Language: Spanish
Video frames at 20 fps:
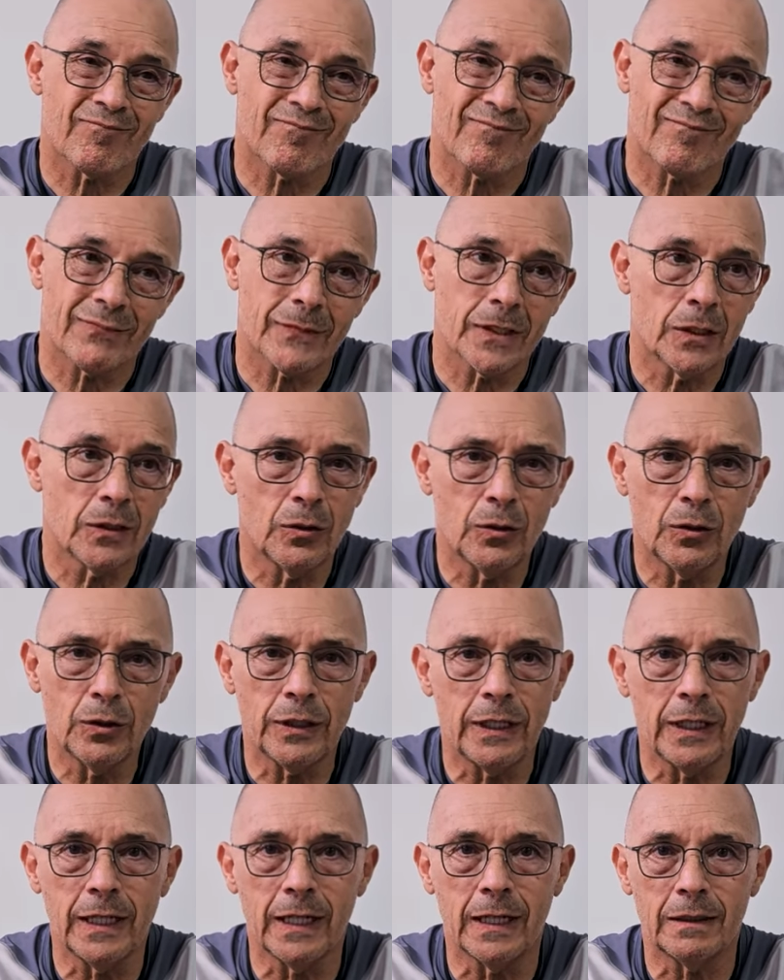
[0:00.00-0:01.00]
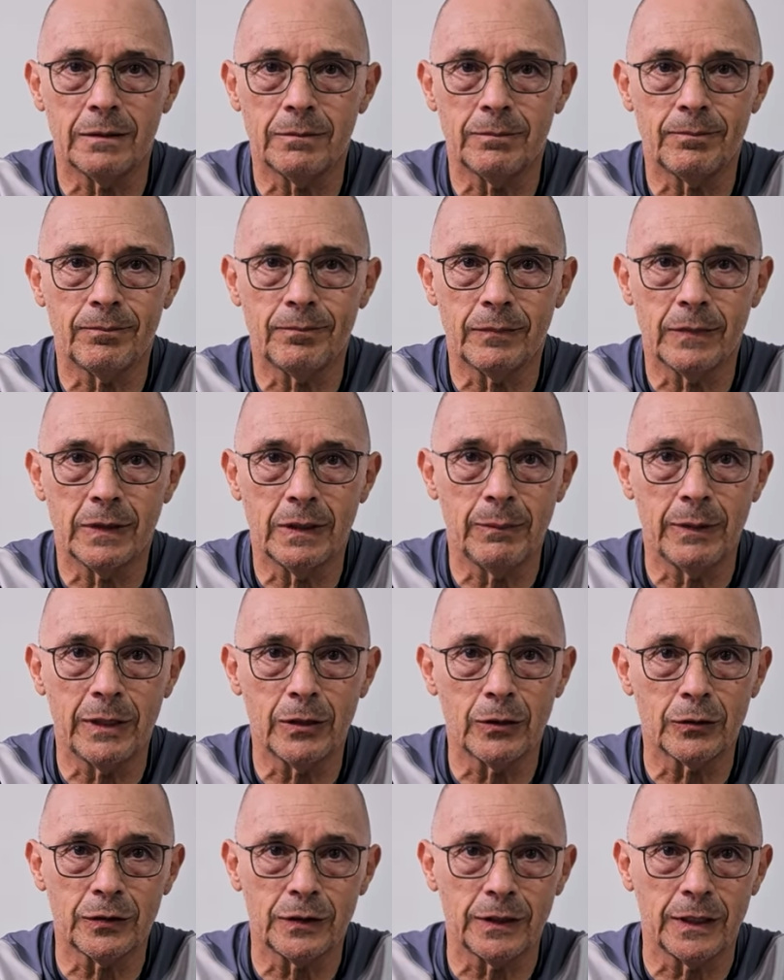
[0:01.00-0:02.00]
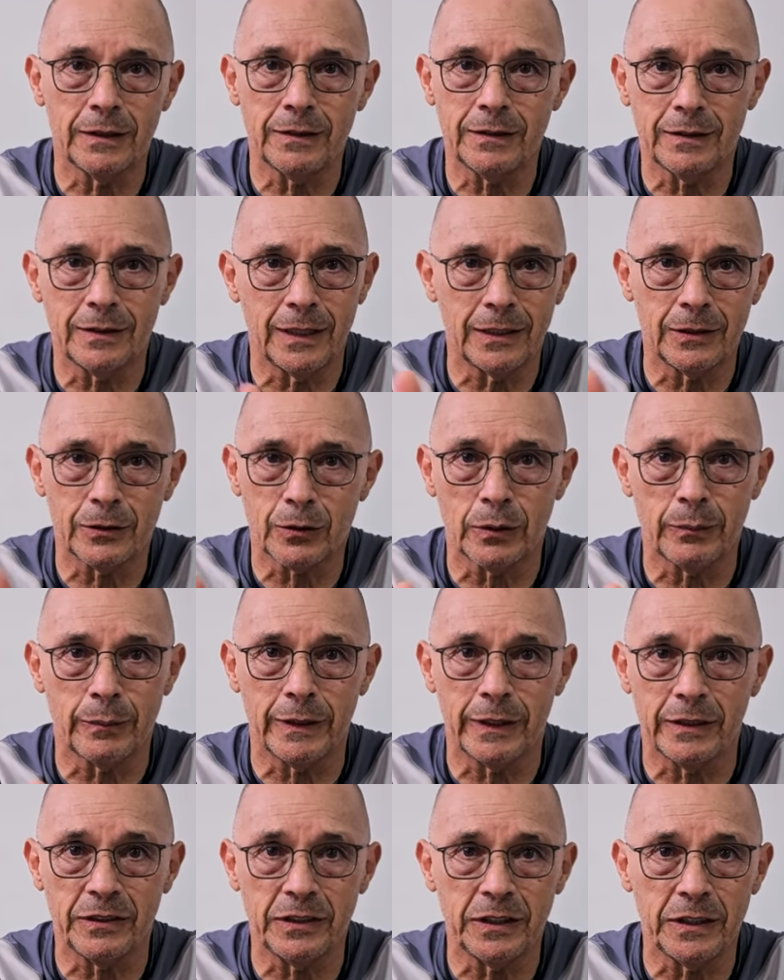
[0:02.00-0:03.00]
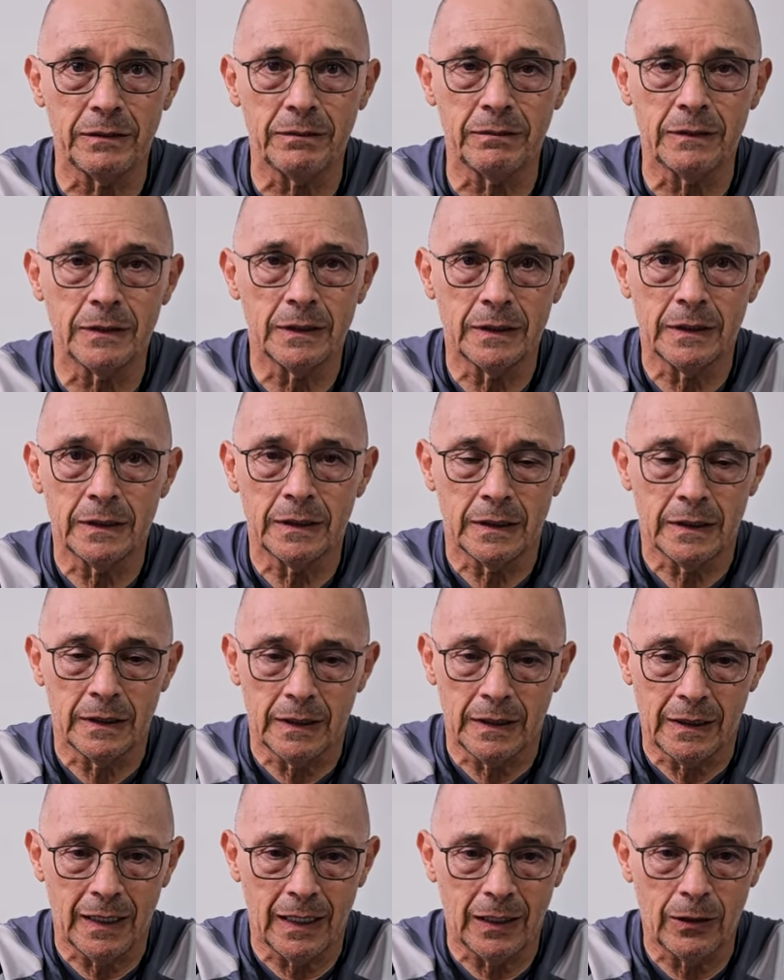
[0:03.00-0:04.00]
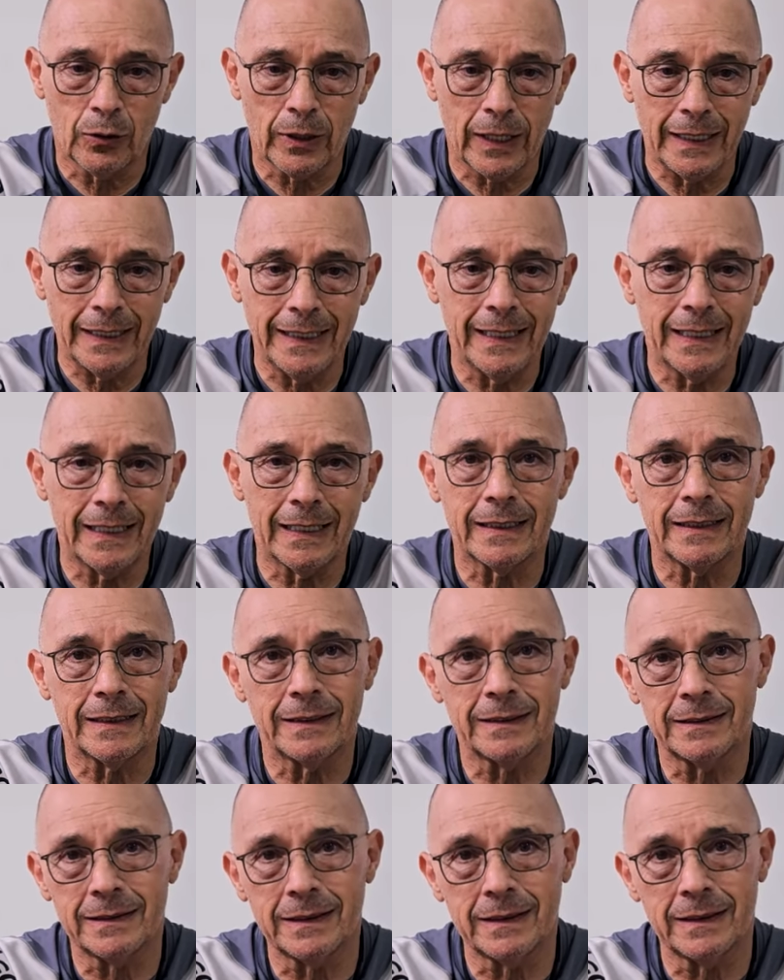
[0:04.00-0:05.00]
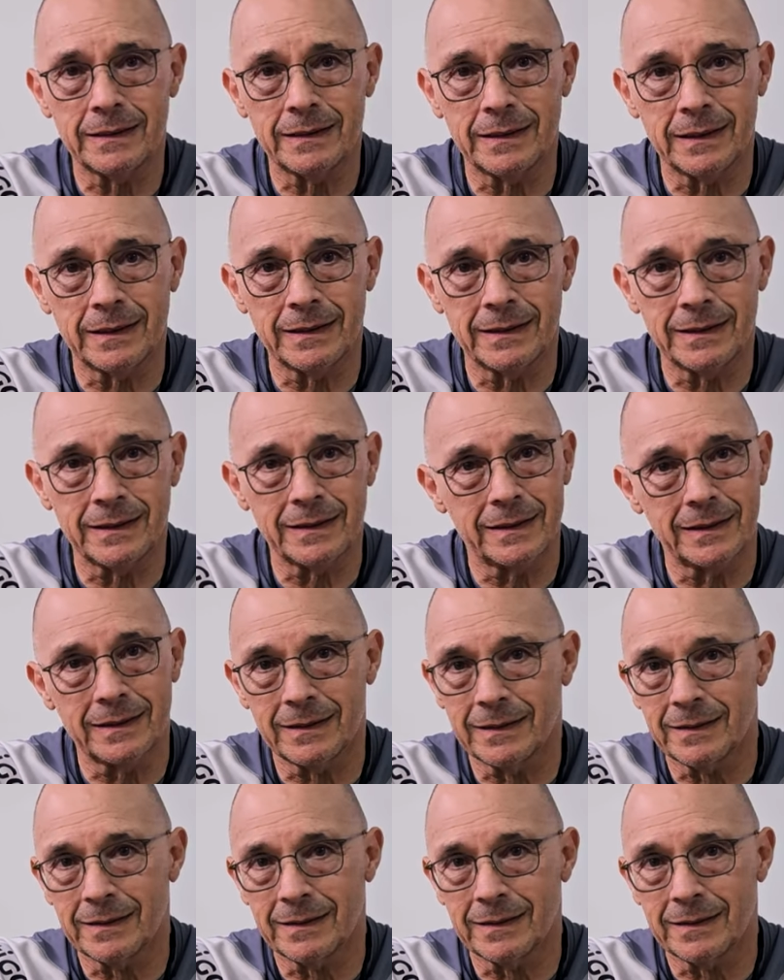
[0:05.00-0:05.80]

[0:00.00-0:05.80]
Pues, hoy día, y menos si es dentro de Medellín, la localía es, es,